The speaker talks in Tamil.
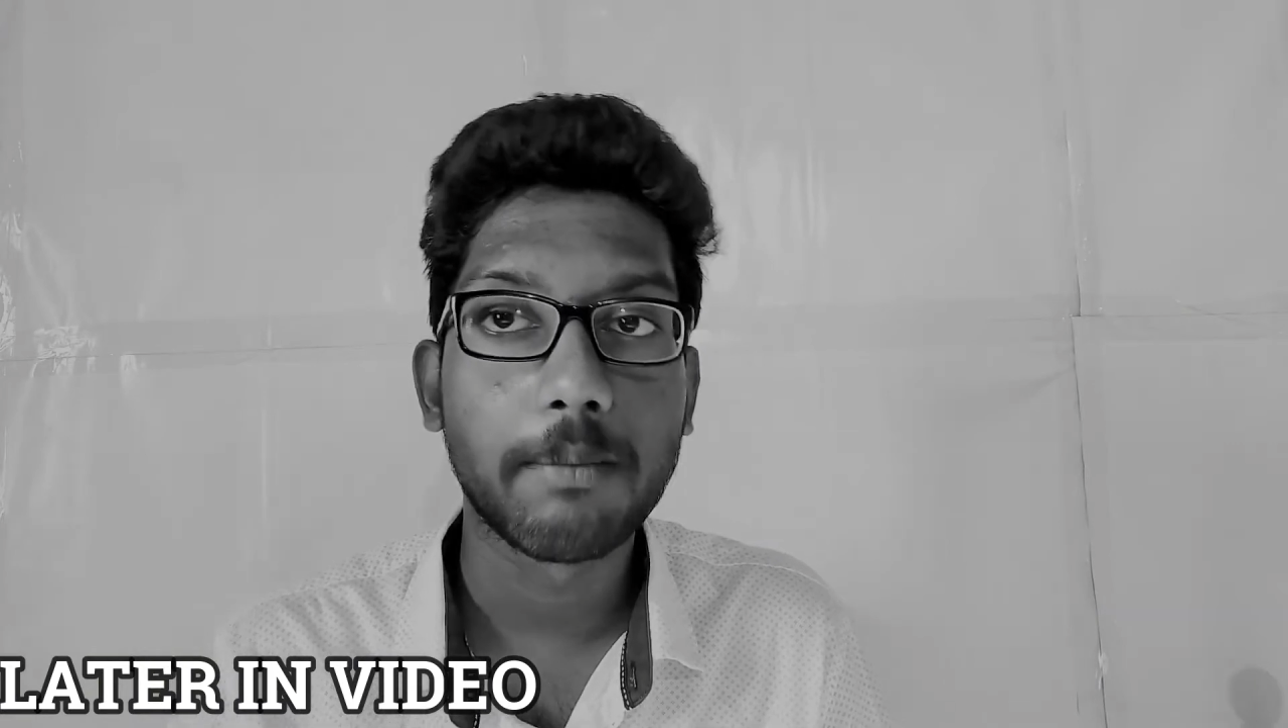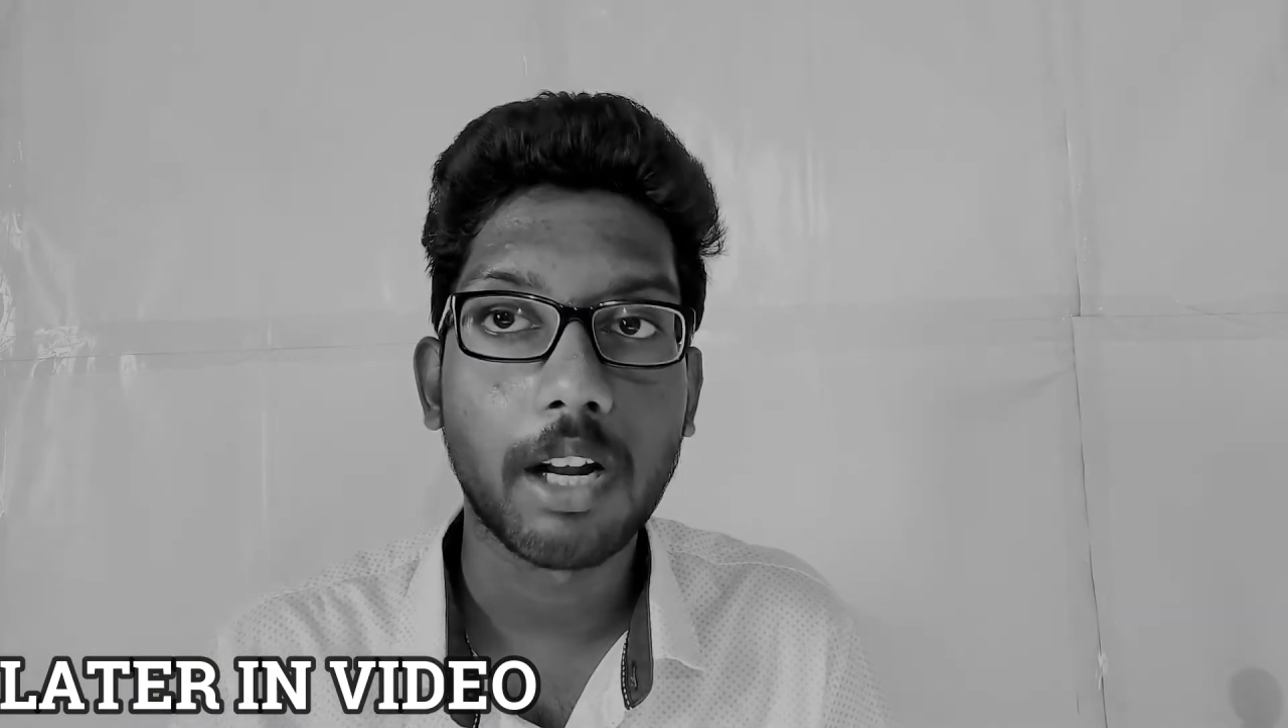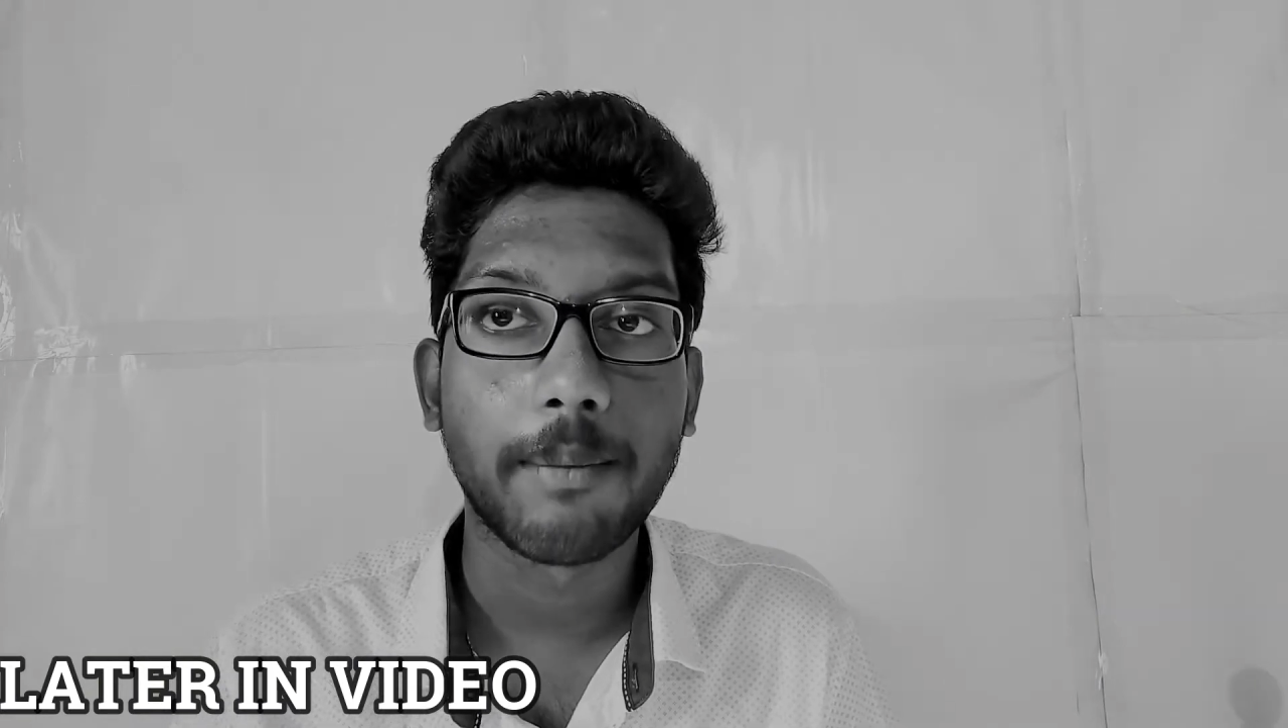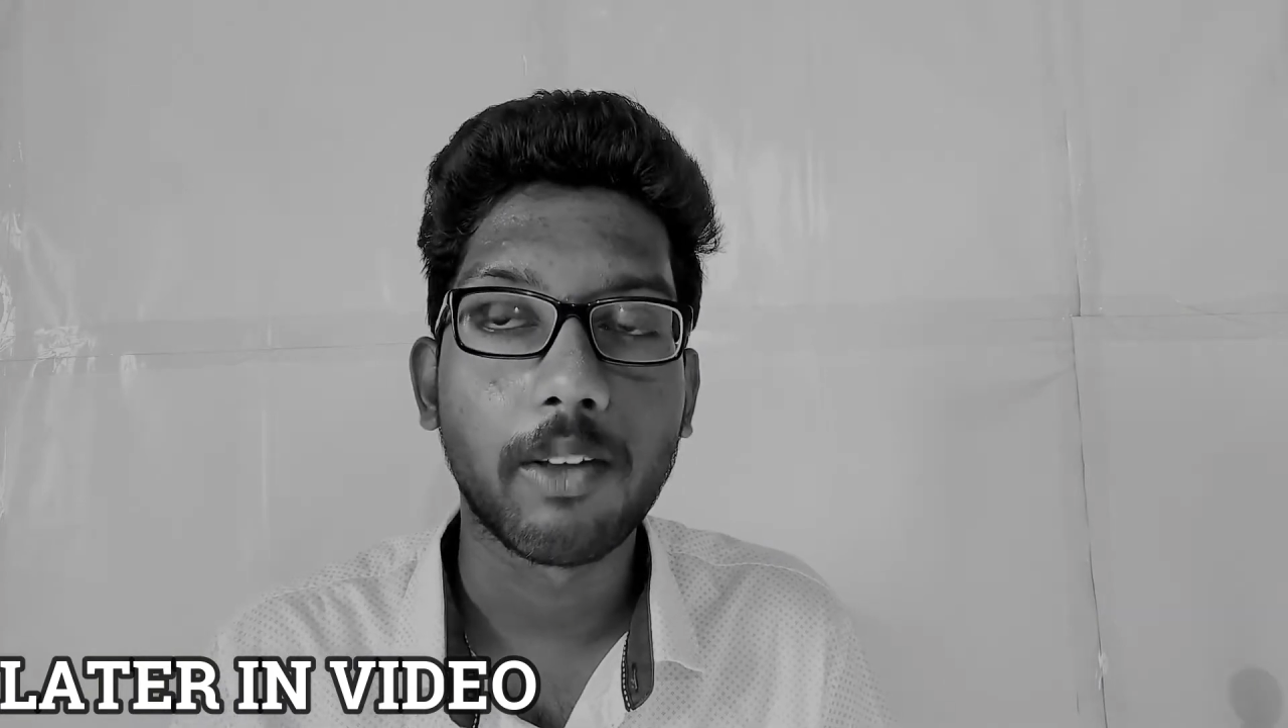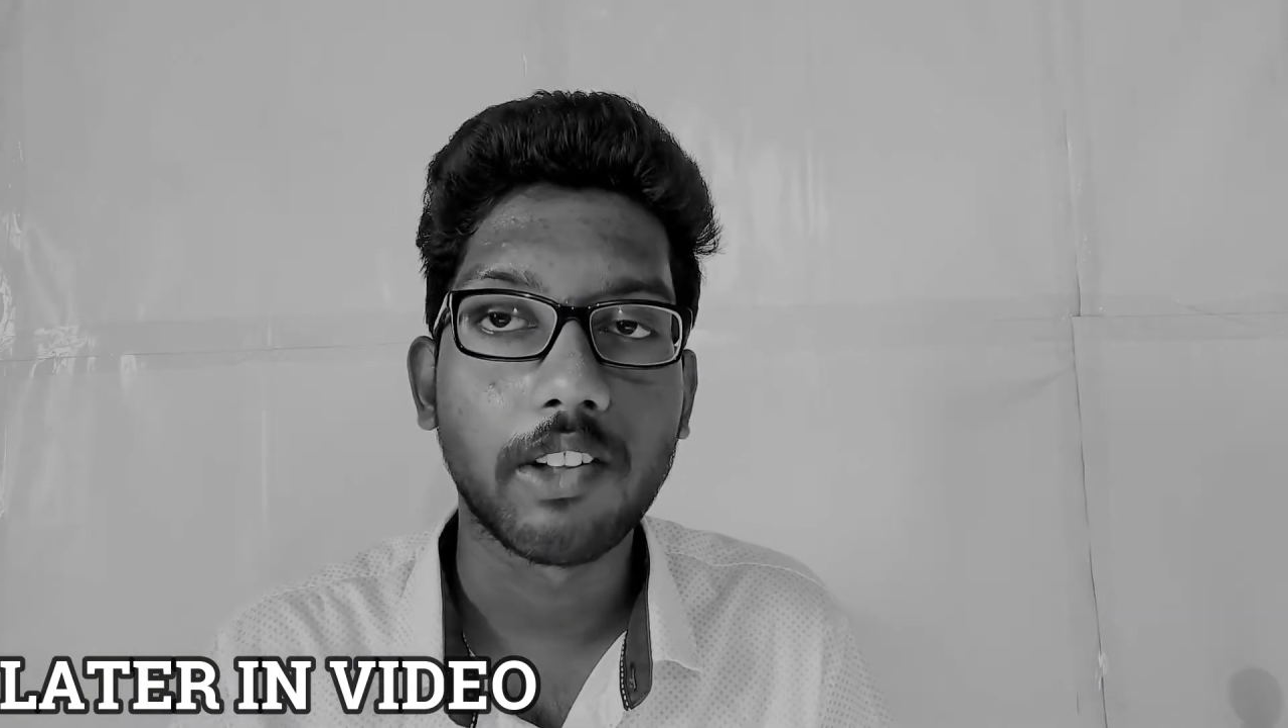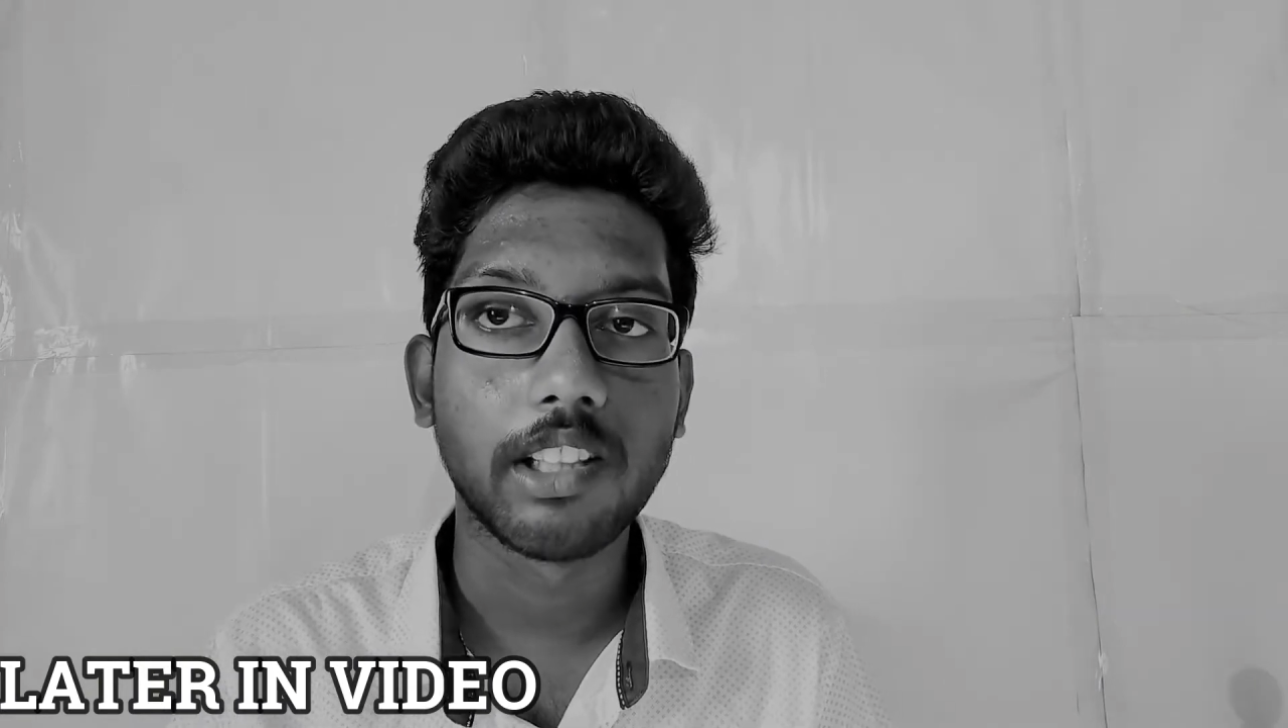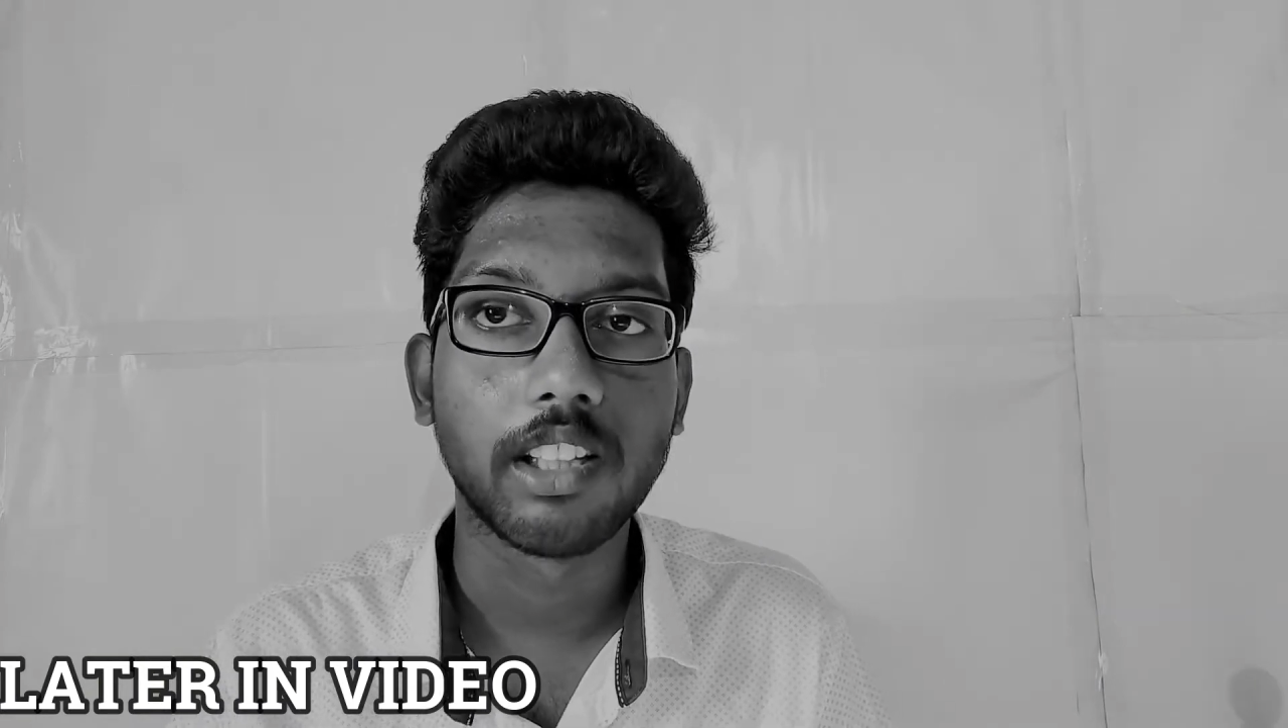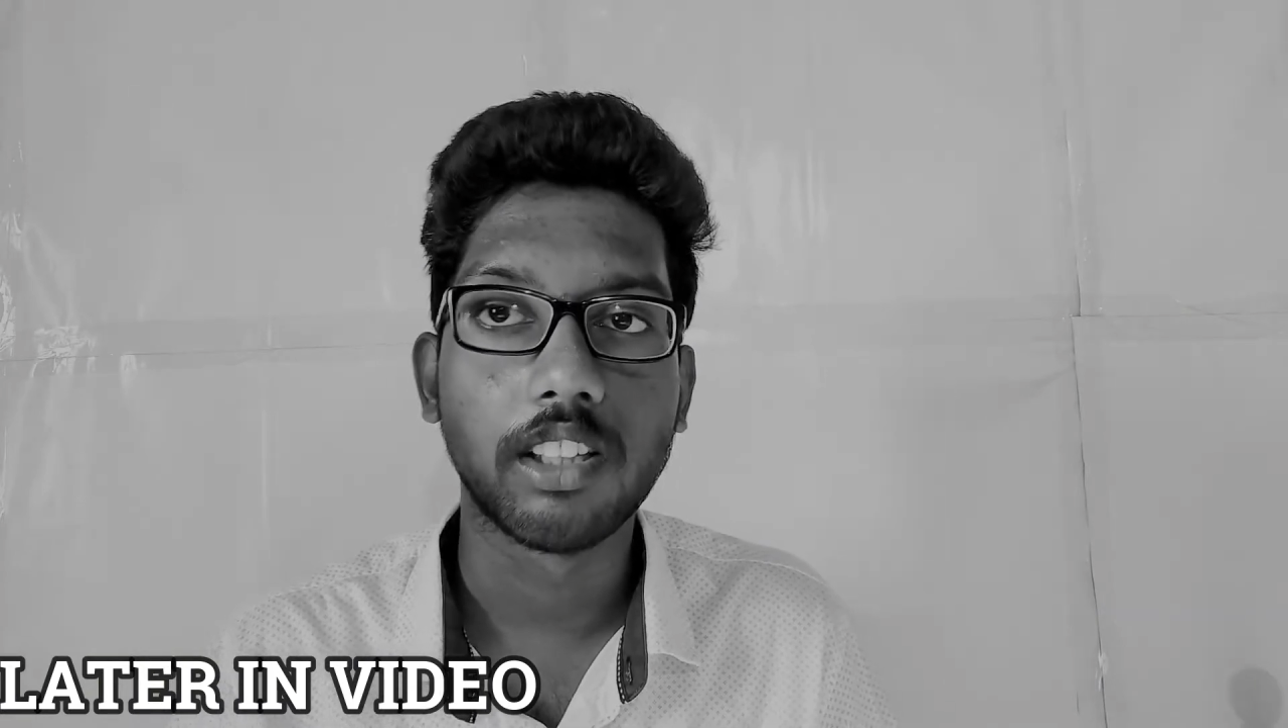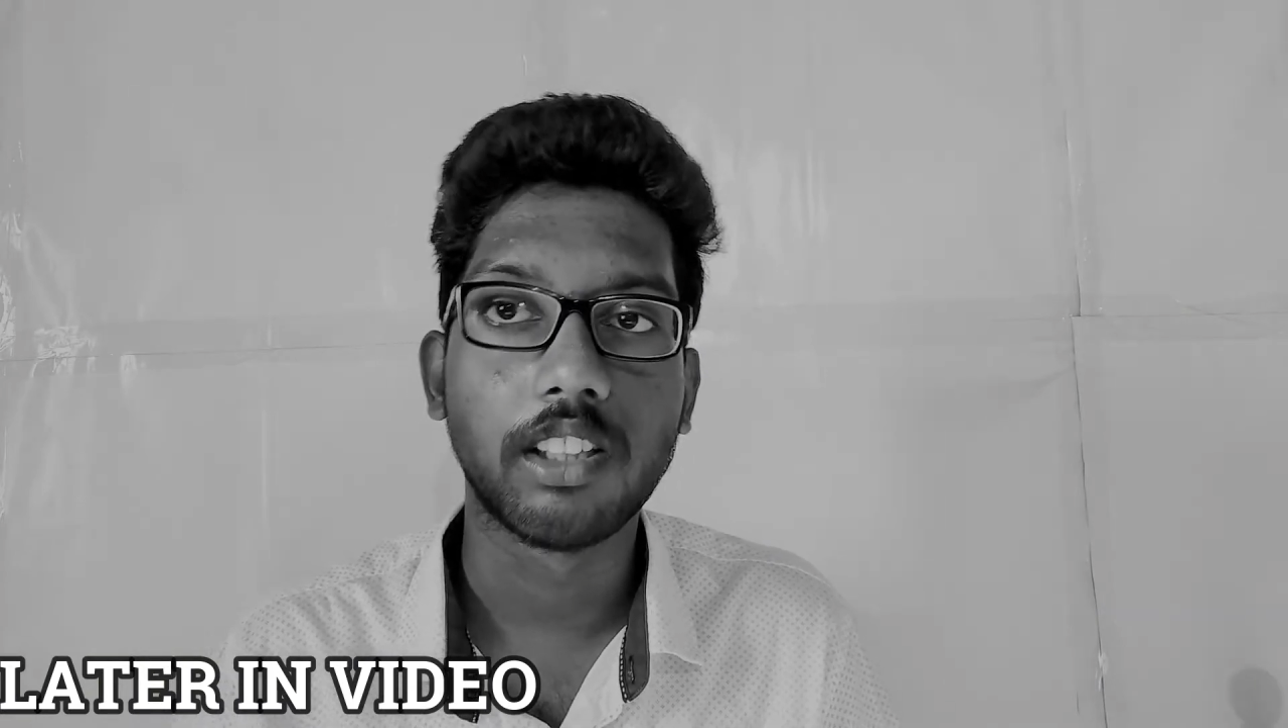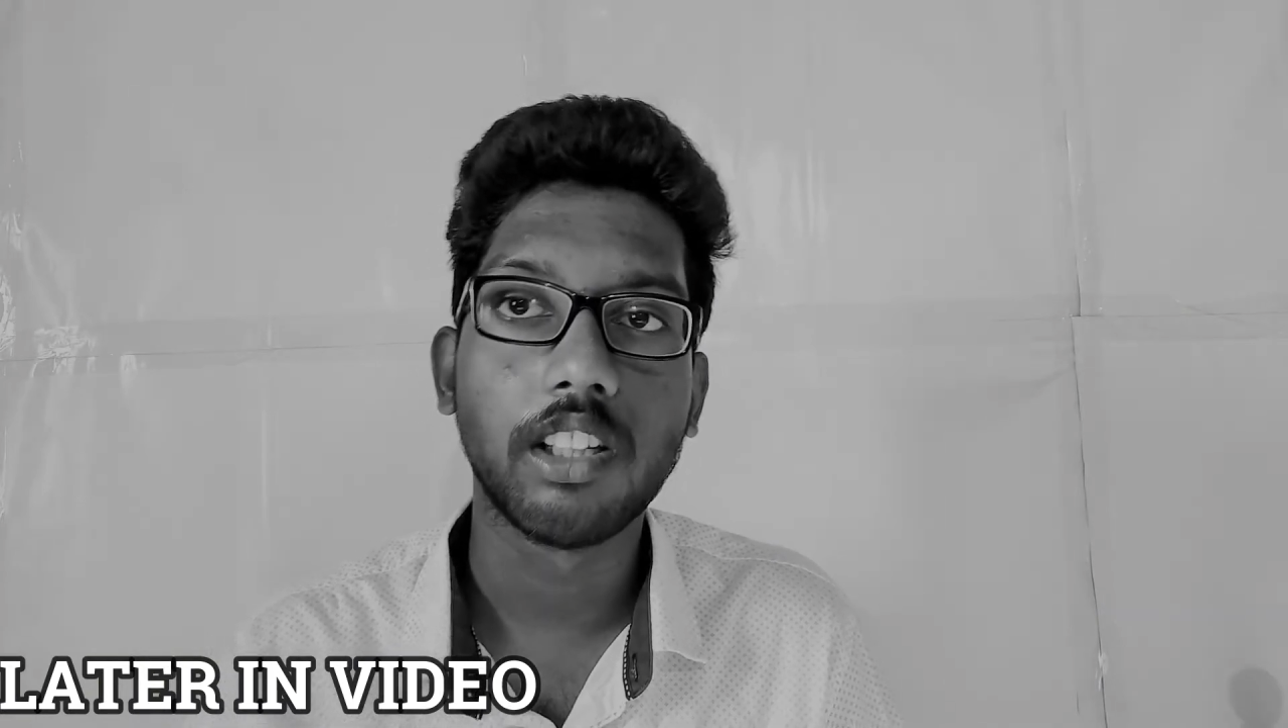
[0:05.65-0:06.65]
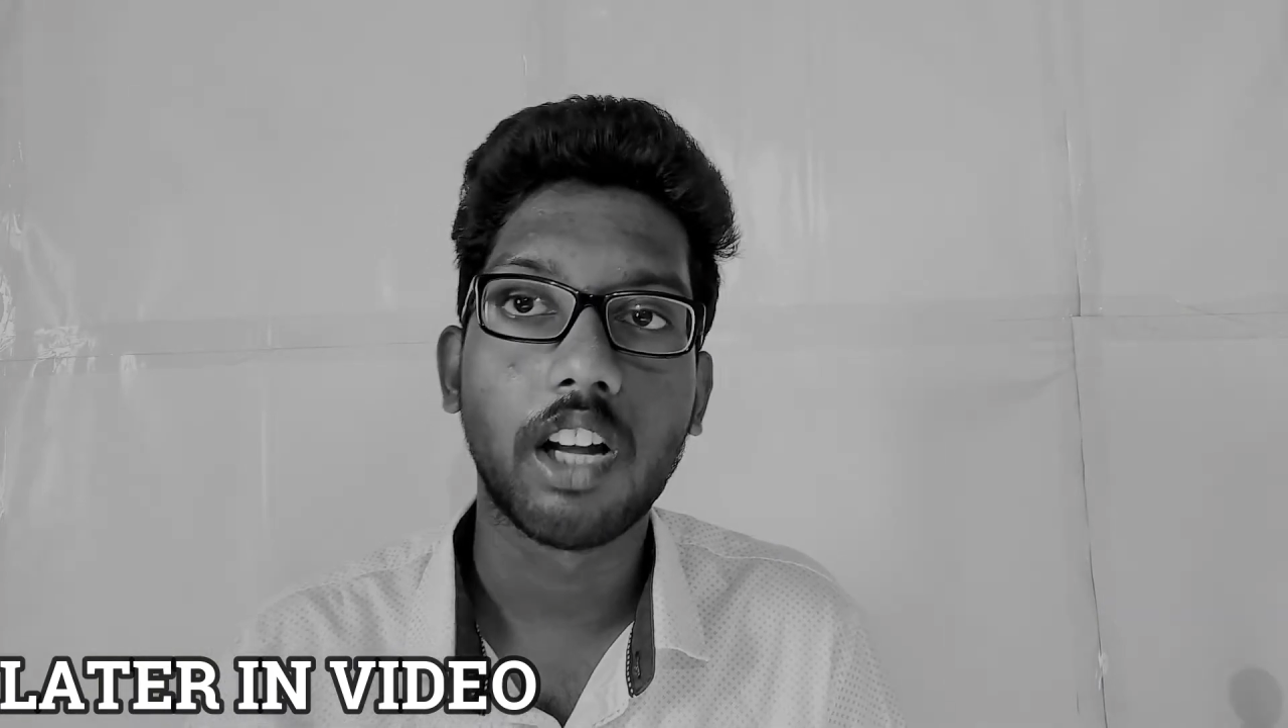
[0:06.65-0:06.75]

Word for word: ப்ராப்ளம் வந்துருக்கு